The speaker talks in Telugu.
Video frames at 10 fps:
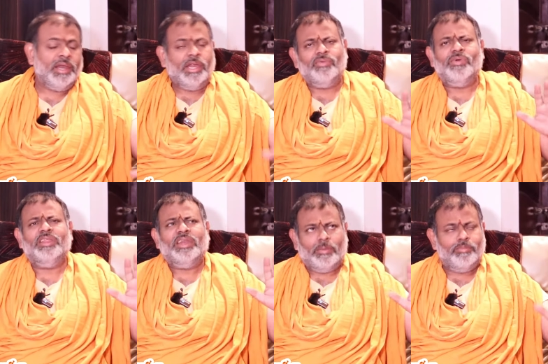
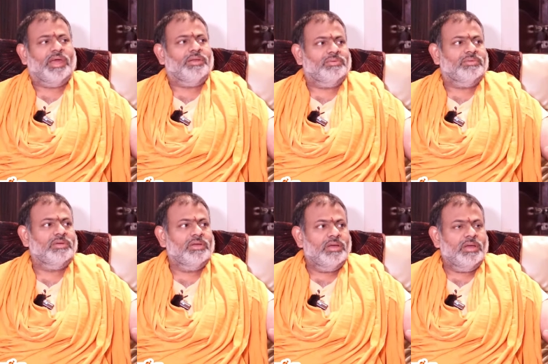అనేటువంటిది నమ్మాను
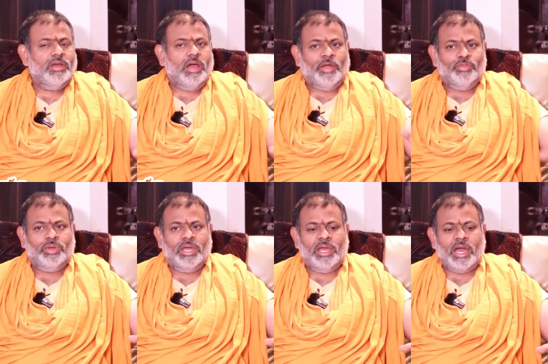
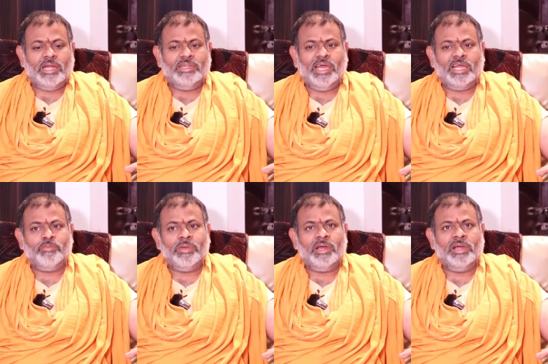అందుకే
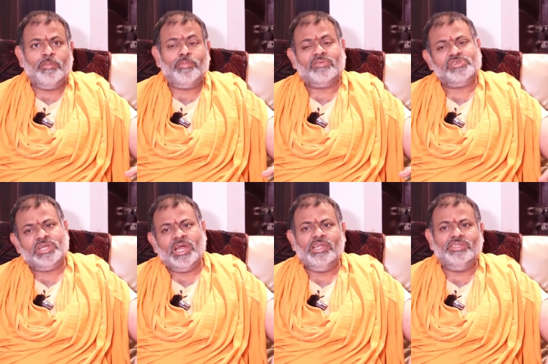ఆధ్యాత్మికంగా
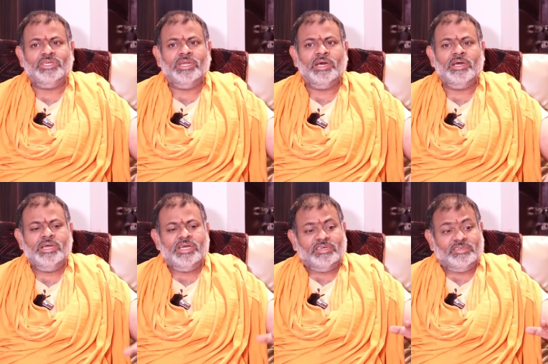ప్రవచనాలు ఇచ్చిన
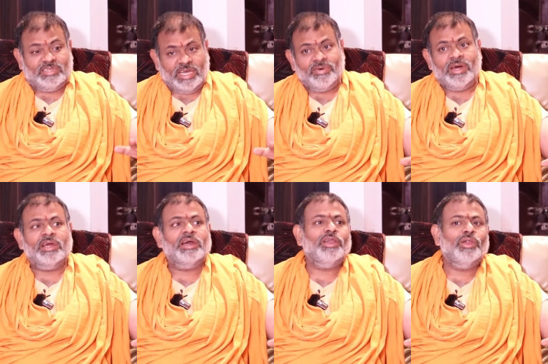
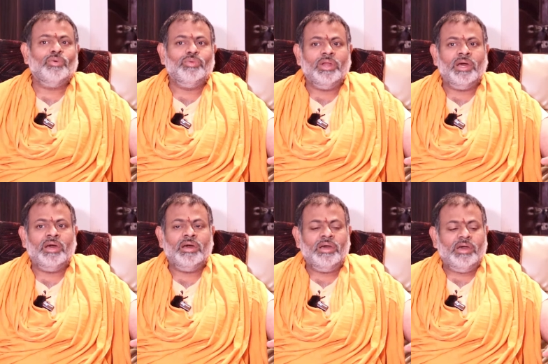సేవారంగంలో ఉన్న
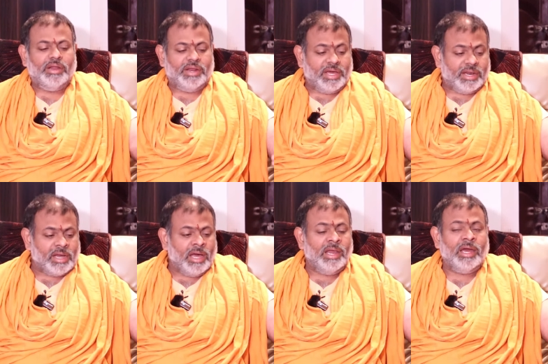
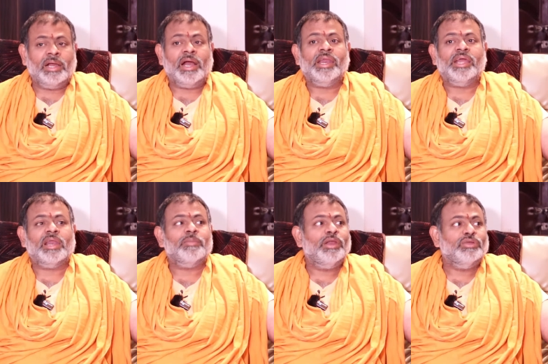రకరకాల
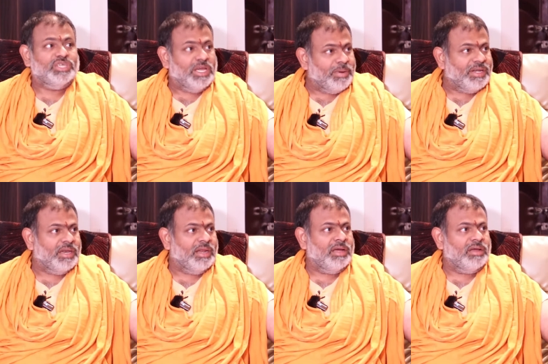కార్యక్రమాలు
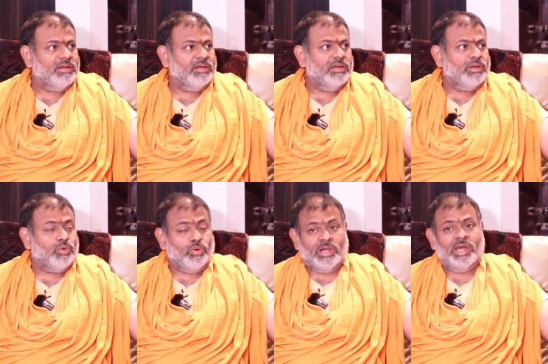చేపట్టిన
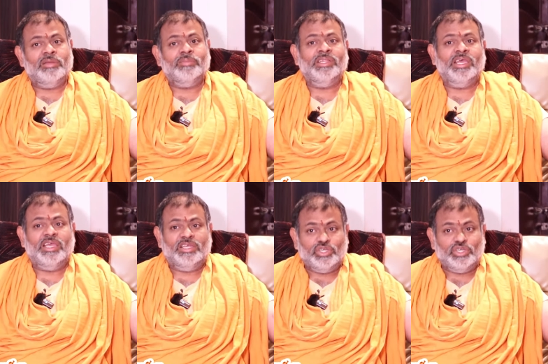కోట్లాది మందికి